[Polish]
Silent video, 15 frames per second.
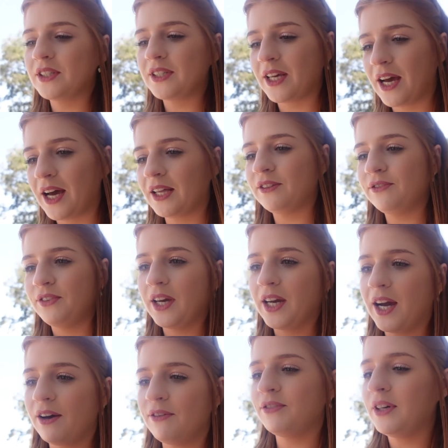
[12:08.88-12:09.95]
za dwie
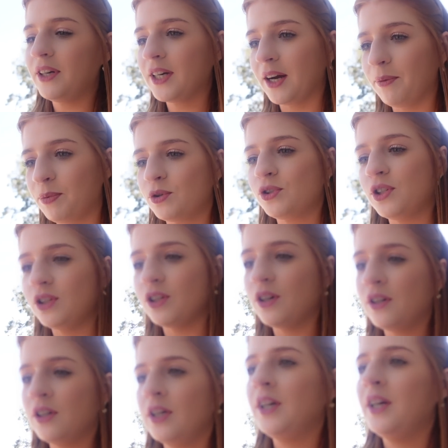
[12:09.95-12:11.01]
kawy, cappuccino
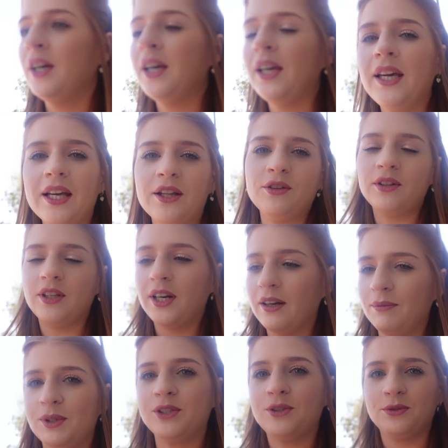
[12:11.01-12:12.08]
i jedno
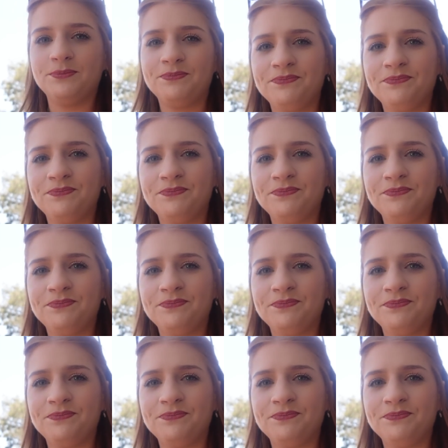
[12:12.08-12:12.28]
tiramisu.